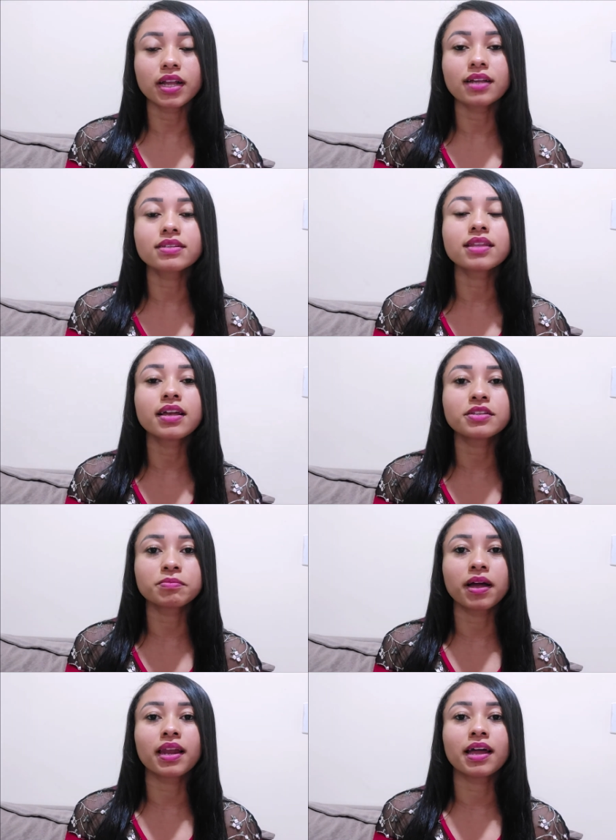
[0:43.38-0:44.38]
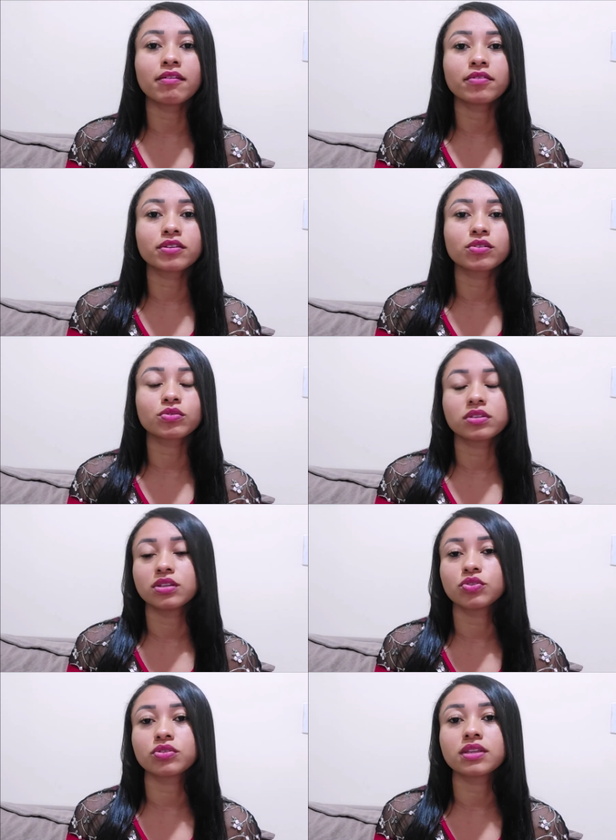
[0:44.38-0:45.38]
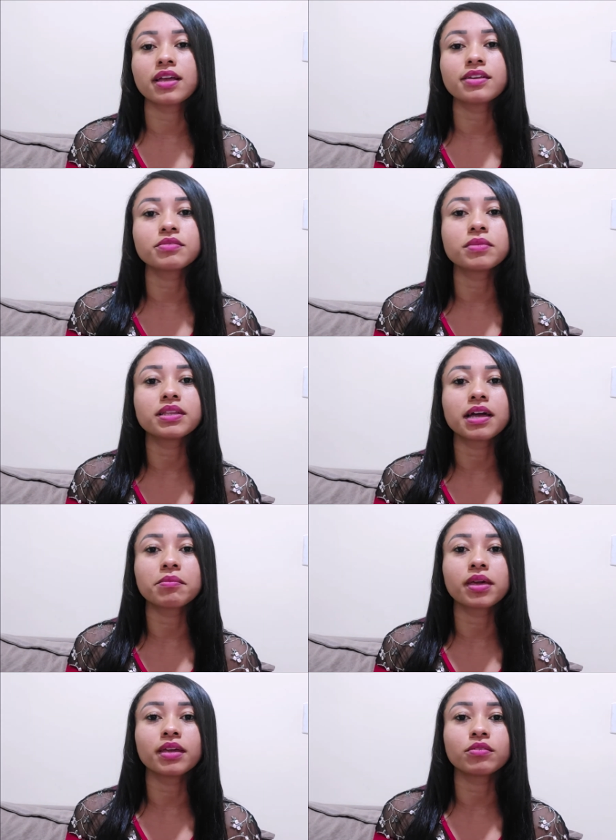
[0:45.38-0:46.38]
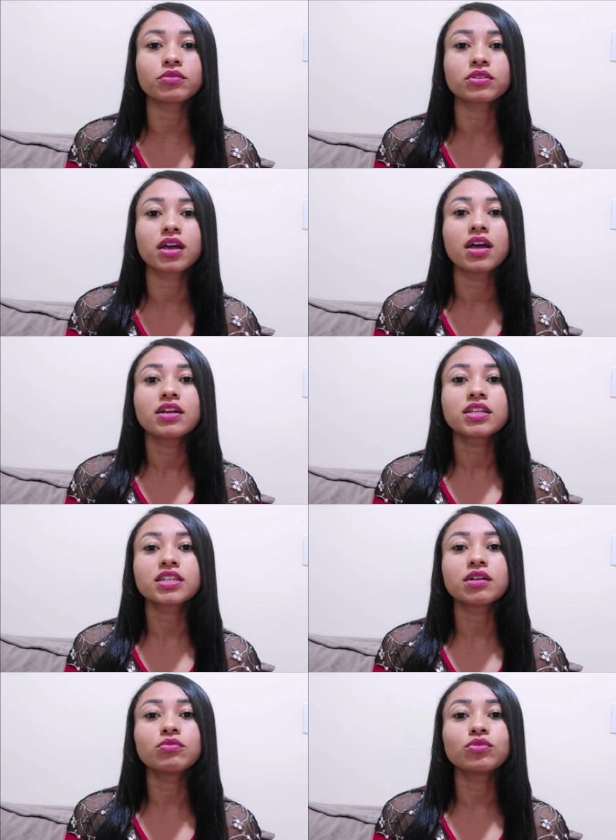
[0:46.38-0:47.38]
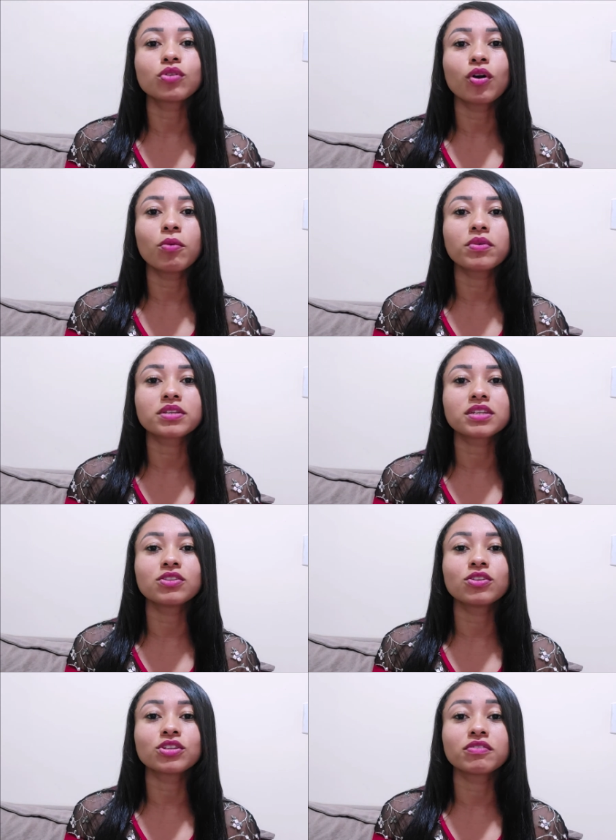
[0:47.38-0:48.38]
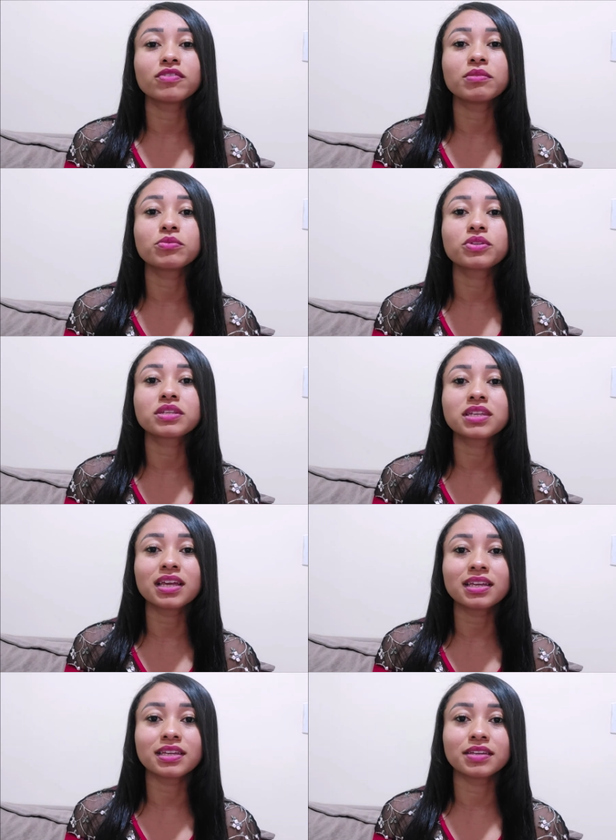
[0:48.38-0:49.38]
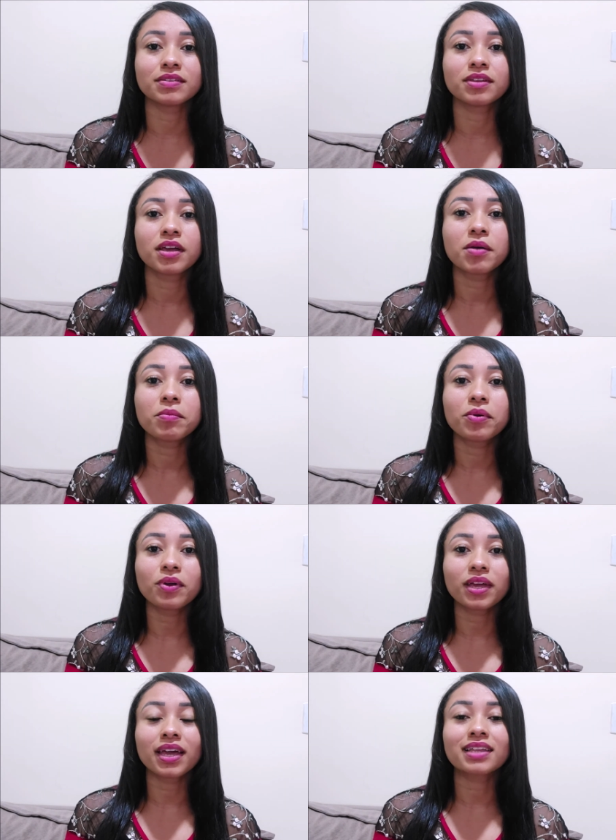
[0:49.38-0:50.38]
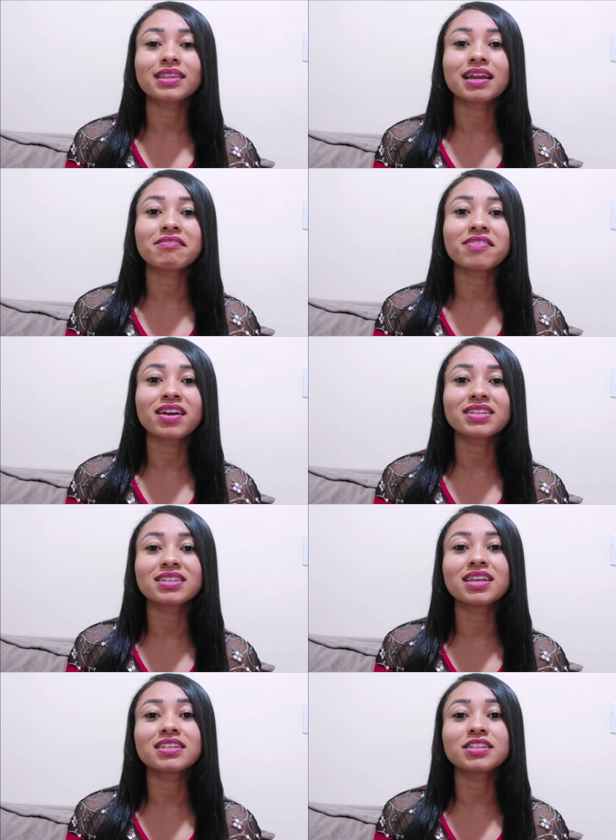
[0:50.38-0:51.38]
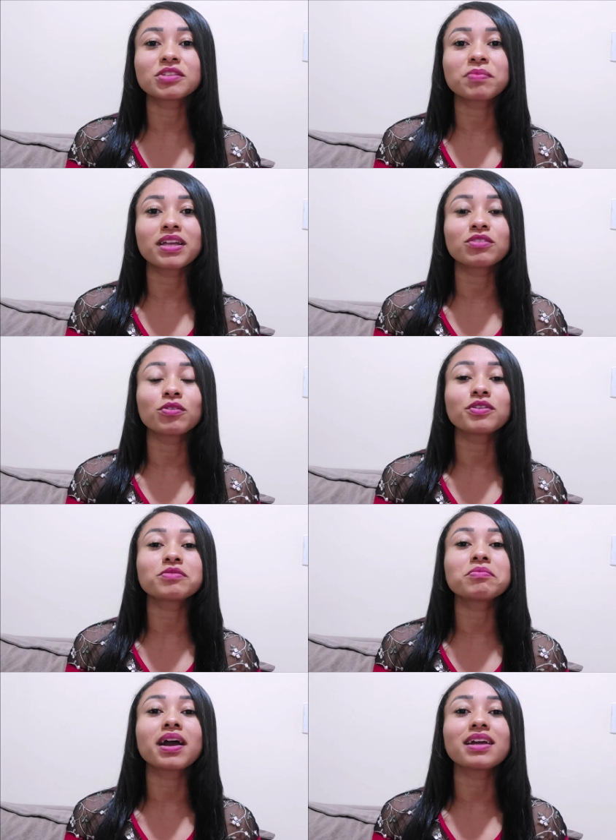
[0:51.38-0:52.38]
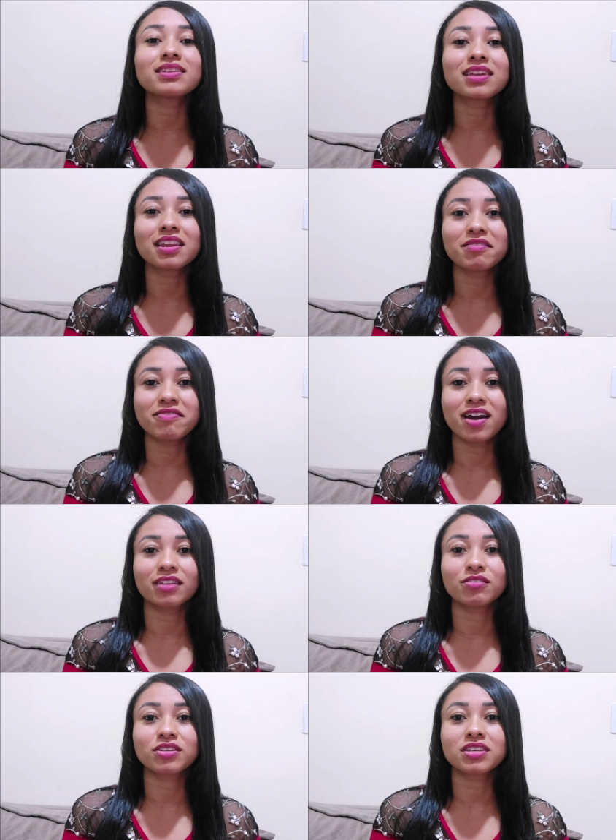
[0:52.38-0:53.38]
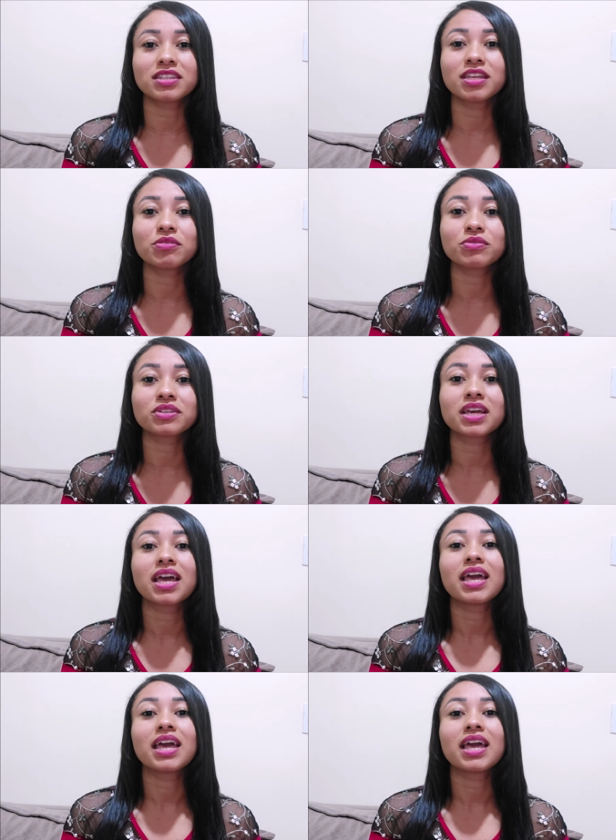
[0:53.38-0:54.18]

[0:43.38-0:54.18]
As dez palavras, ou seja, os dez mandamentos, são normas que nós devemos seguir porque através desses padrões mais elevados que Deus